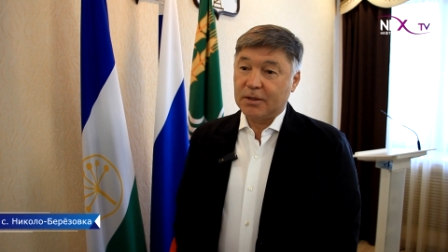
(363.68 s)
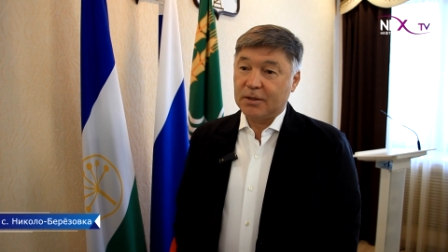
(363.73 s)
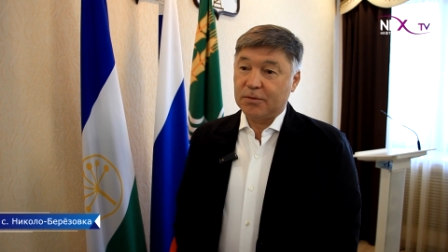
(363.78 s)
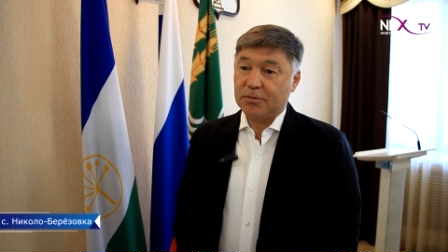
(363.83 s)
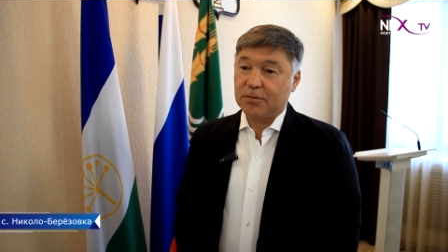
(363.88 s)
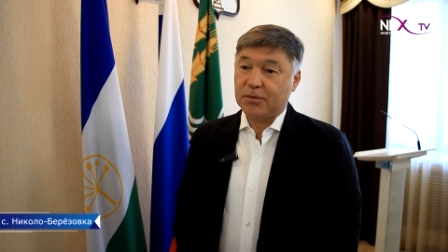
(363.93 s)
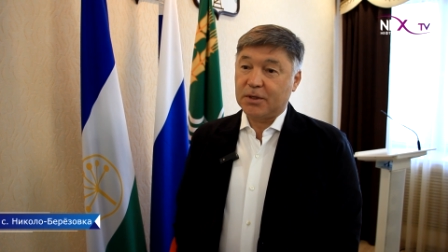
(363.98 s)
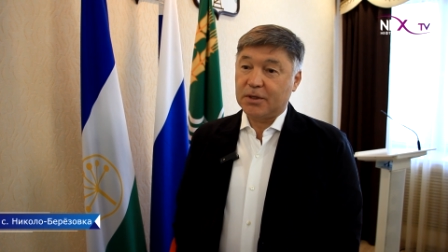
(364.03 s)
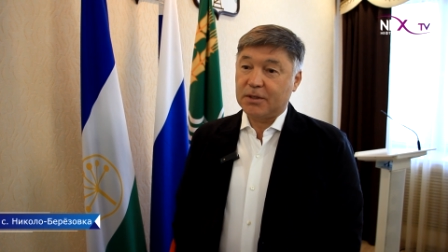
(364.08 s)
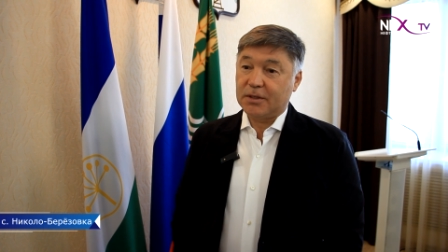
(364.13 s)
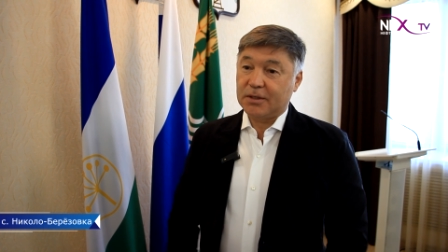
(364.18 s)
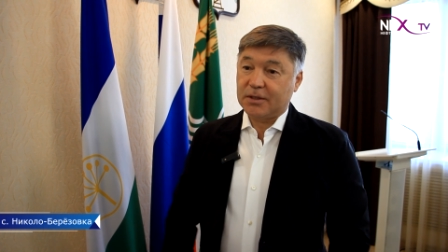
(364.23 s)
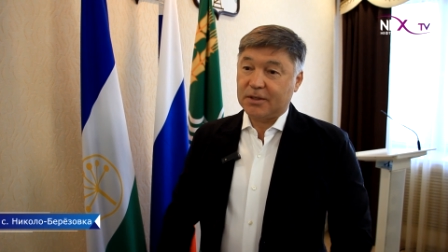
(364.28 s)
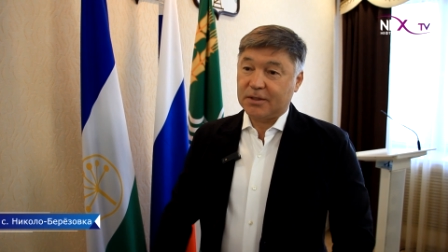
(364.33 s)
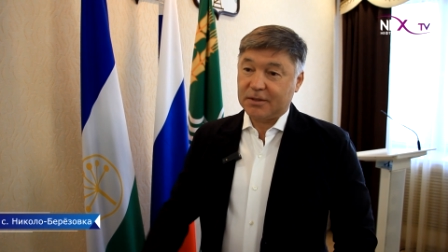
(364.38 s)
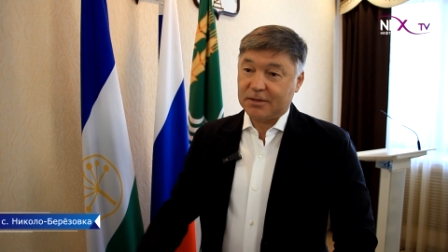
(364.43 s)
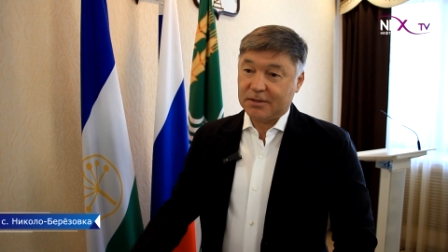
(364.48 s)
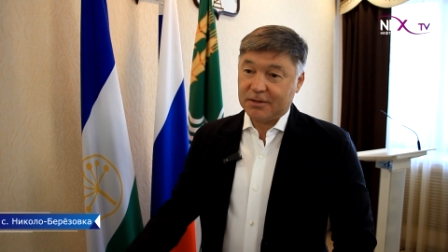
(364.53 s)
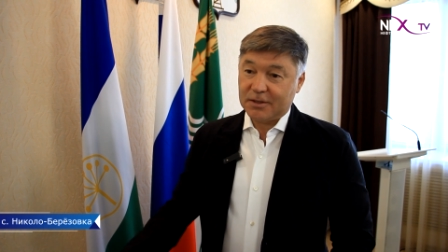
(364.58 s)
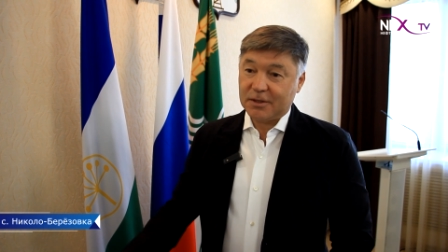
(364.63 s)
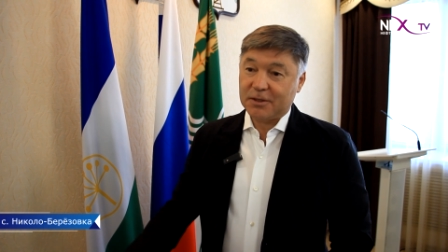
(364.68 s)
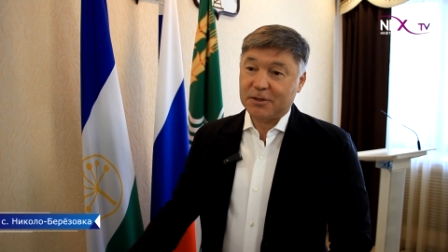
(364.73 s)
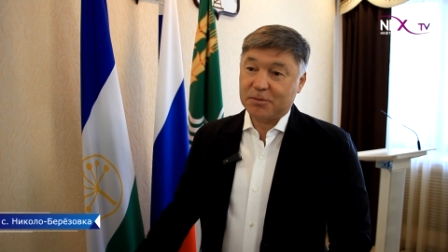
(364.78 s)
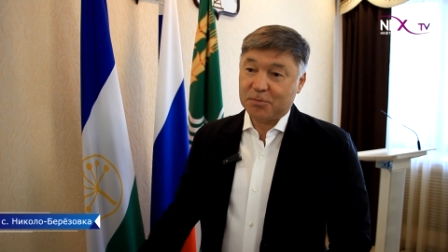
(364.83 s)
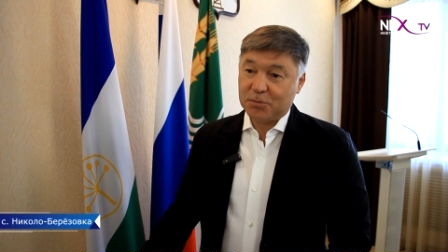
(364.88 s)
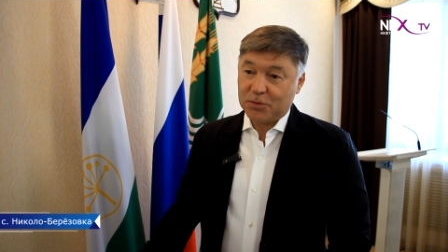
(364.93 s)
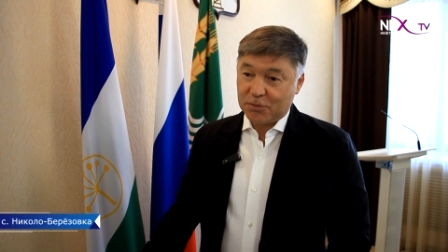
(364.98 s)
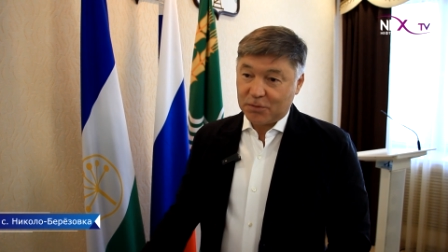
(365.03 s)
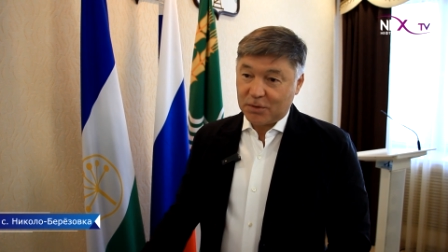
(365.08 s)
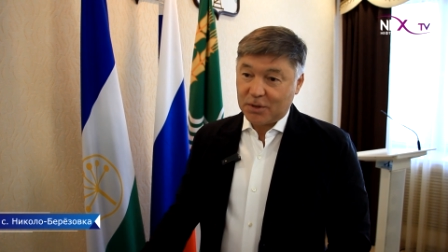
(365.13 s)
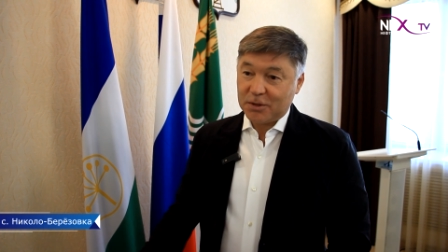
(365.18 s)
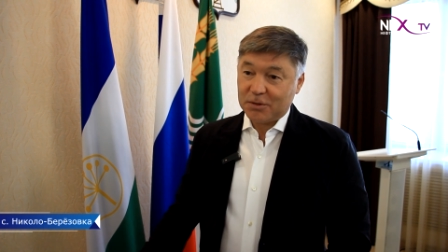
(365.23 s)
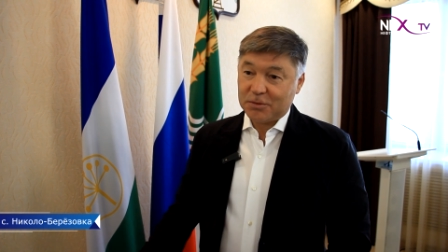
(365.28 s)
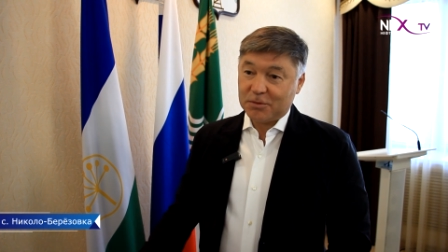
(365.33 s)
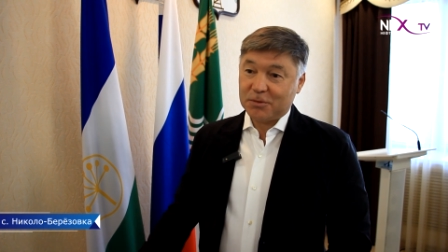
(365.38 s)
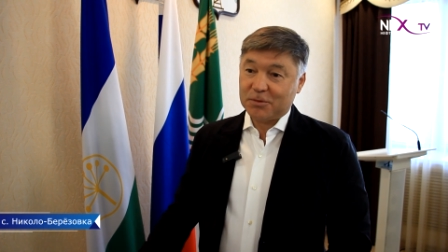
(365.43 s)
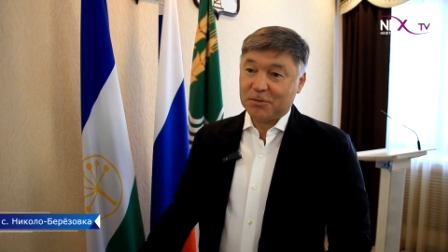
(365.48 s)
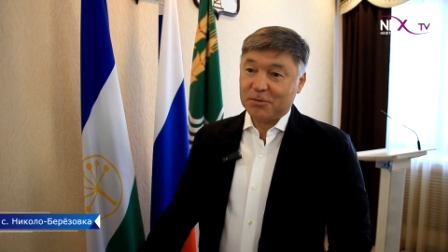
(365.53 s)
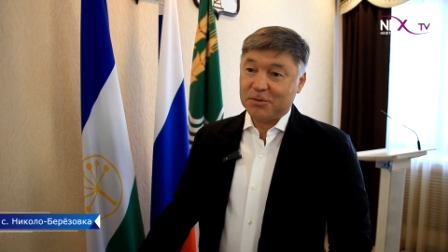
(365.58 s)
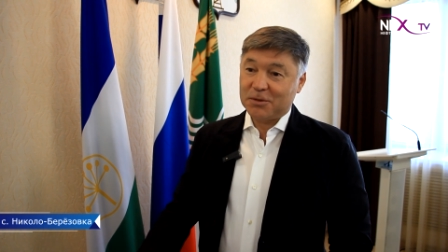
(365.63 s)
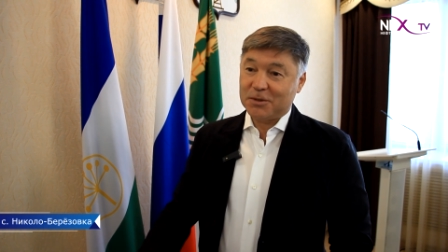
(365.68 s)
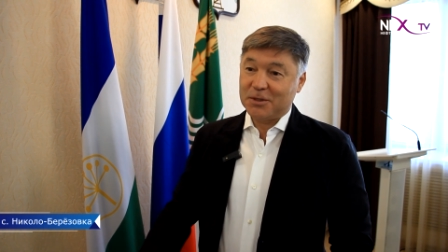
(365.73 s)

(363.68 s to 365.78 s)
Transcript: нефтяники и разбивают эту